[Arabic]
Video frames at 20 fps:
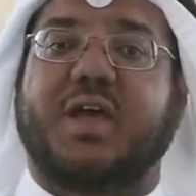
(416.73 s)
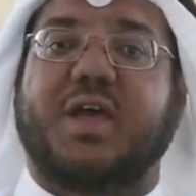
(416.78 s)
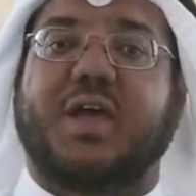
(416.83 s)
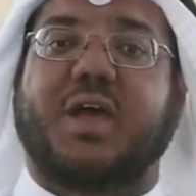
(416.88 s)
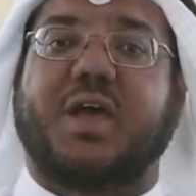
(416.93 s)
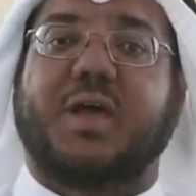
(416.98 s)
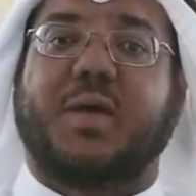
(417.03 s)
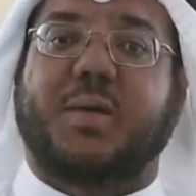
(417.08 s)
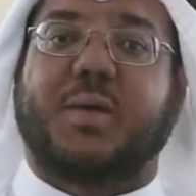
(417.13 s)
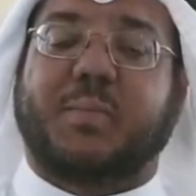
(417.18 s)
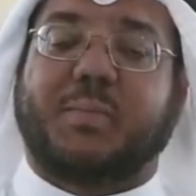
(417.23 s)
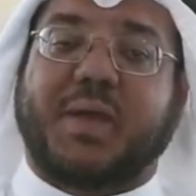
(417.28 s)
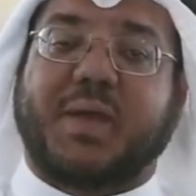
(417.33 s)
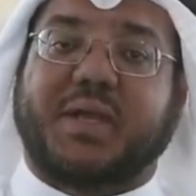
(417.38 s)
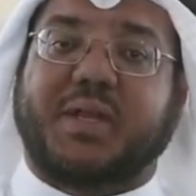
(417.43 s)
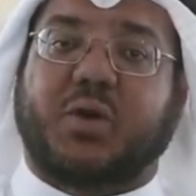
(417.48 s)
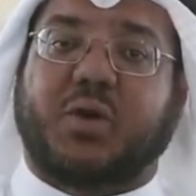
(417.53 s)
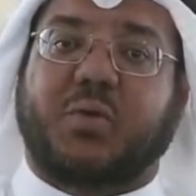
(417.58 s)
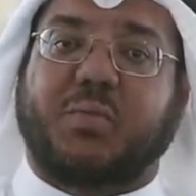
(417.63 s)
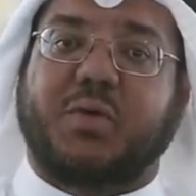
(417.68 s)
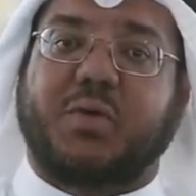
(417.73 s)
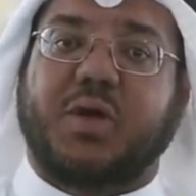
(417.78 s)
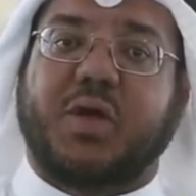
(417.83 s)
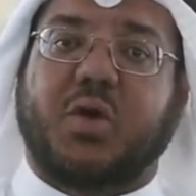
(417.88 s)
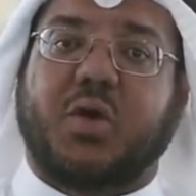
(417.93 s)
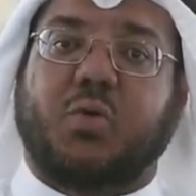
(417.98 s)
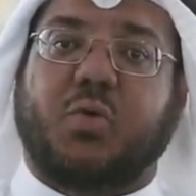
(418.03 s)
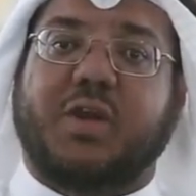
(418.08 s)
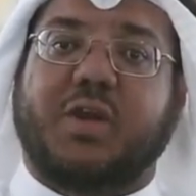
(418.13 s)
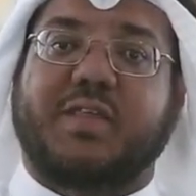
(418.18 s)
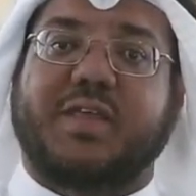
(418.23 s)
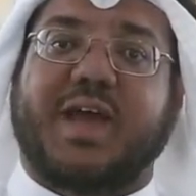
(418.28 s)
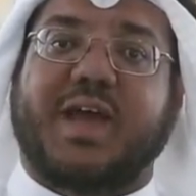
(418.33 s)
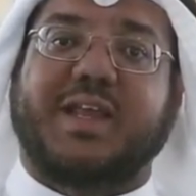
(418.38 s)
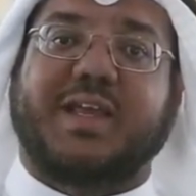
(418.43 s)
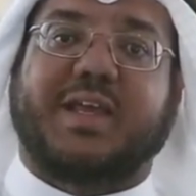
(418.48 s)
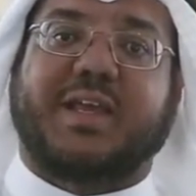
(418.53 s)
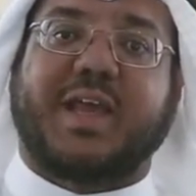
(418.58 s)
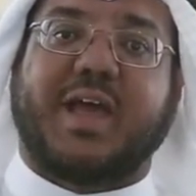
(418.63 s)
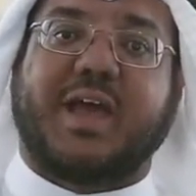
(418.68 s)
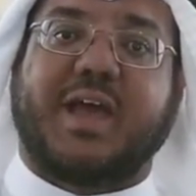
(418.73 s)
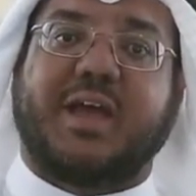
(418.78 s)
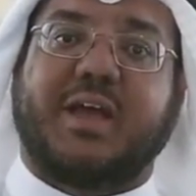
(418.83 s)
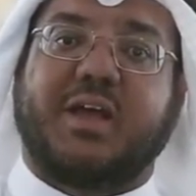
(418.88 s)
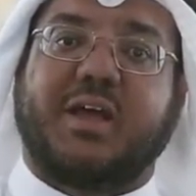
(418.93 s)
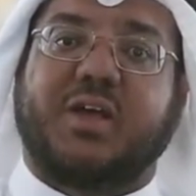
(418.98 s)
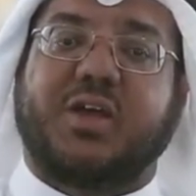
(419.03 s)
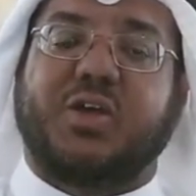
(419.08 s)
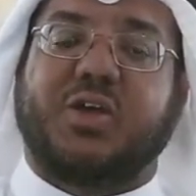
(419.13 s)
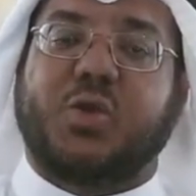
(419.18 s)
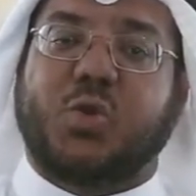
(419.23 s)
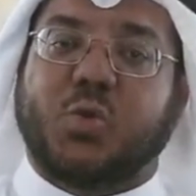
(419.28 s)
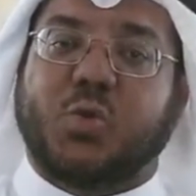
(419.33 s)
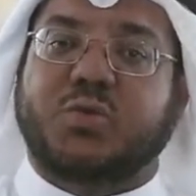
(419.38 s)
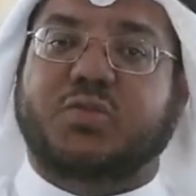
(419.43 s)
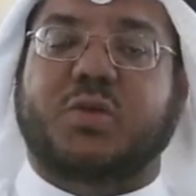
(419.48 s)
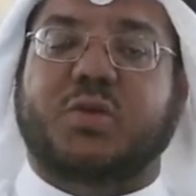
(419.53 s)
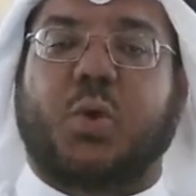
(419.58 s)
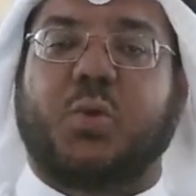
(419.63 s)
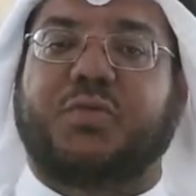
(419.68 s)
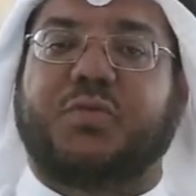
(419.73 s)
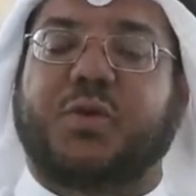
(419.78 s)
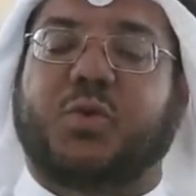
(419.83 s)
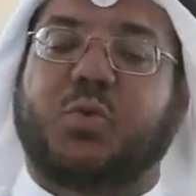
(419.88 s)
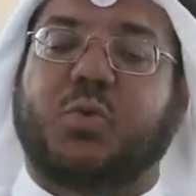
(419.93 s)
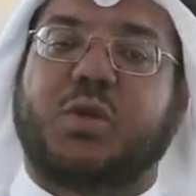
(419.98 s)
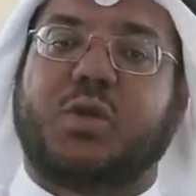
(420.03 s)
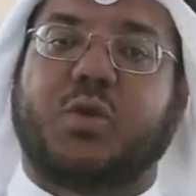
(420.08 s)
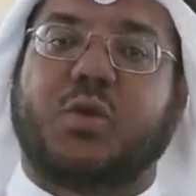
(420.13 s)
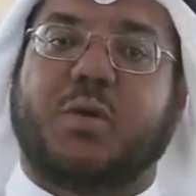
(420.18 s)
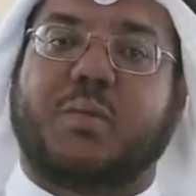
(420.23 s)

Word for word: آه، بينهم ولذلك ينصح في كل